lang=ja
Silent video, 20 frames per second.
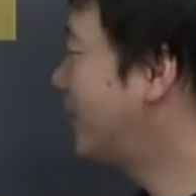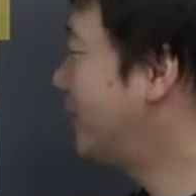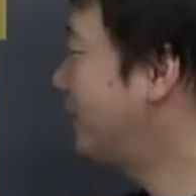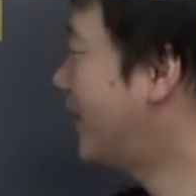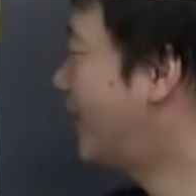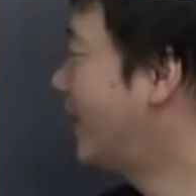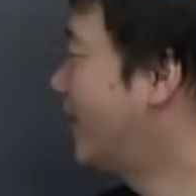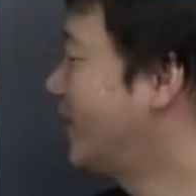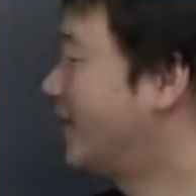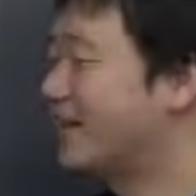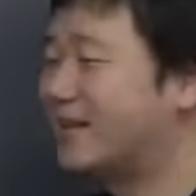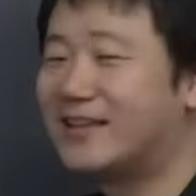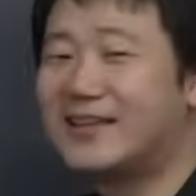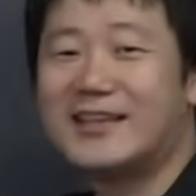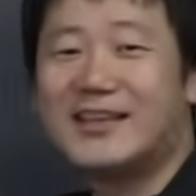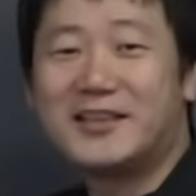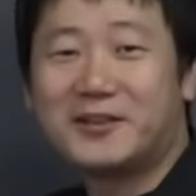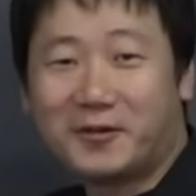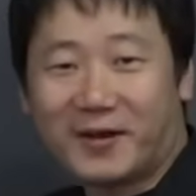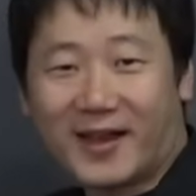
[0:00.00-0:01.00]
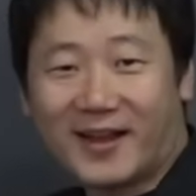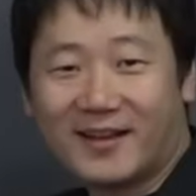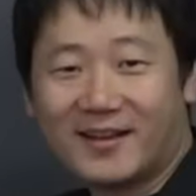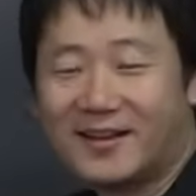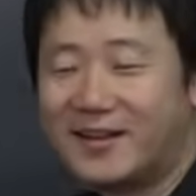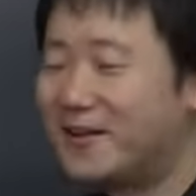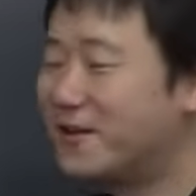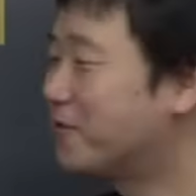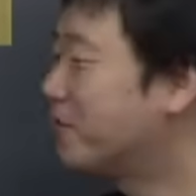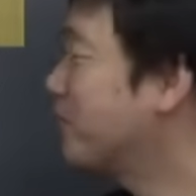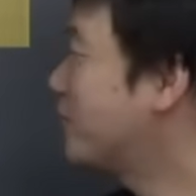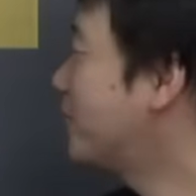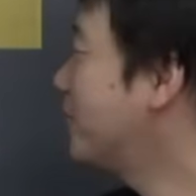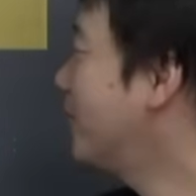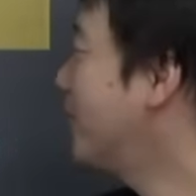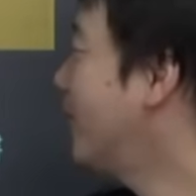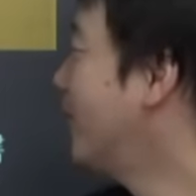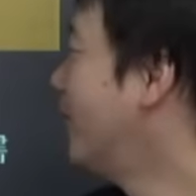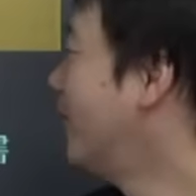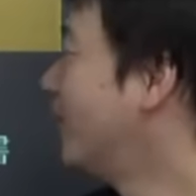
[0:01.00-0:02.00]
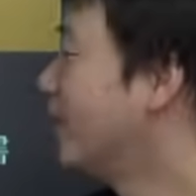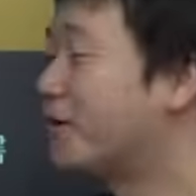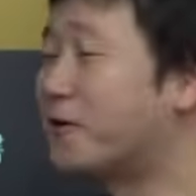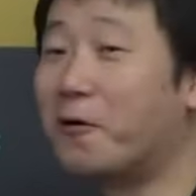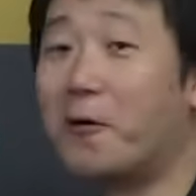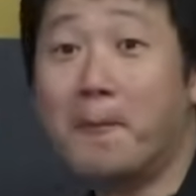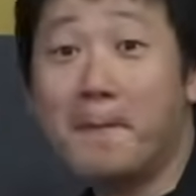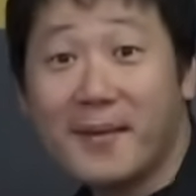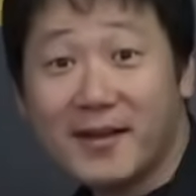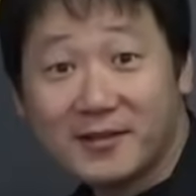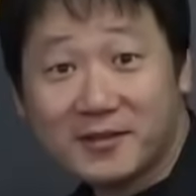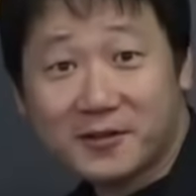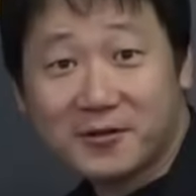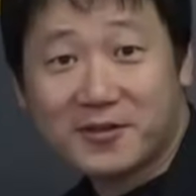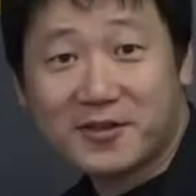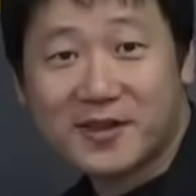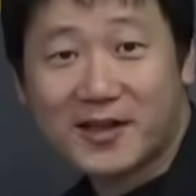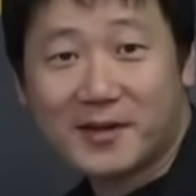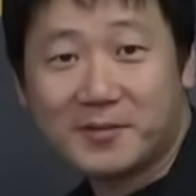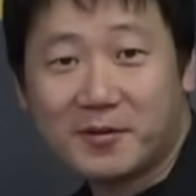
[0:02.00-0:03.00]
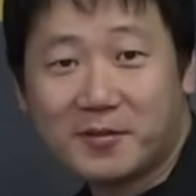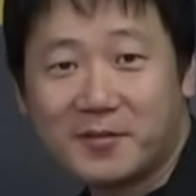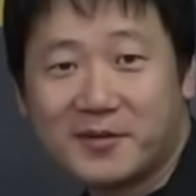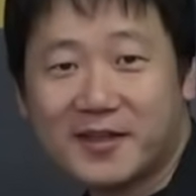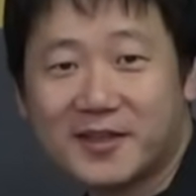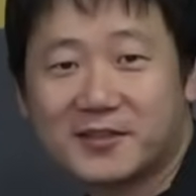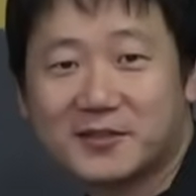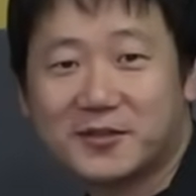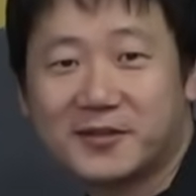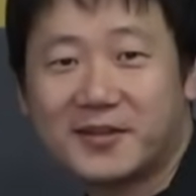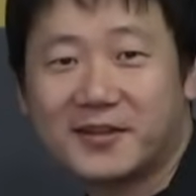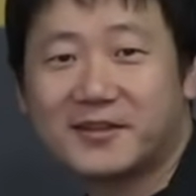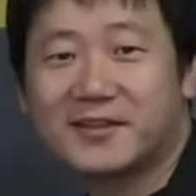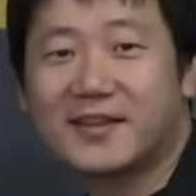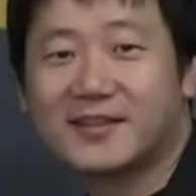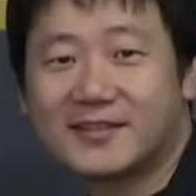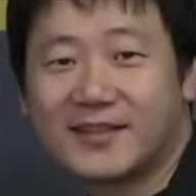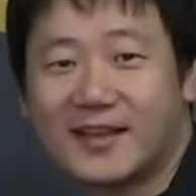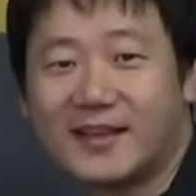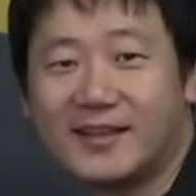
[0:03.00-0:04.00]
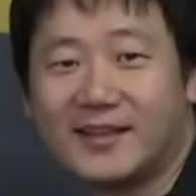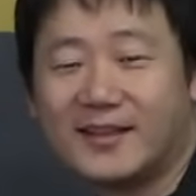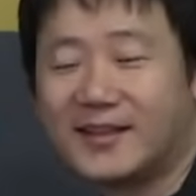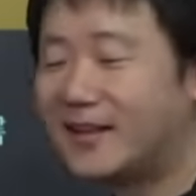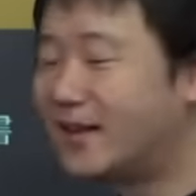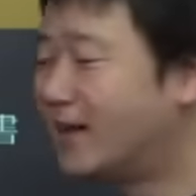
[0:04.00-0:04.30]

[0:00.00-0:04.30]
紀は糸編、こっちは言弁という違いも思い出しておいてください。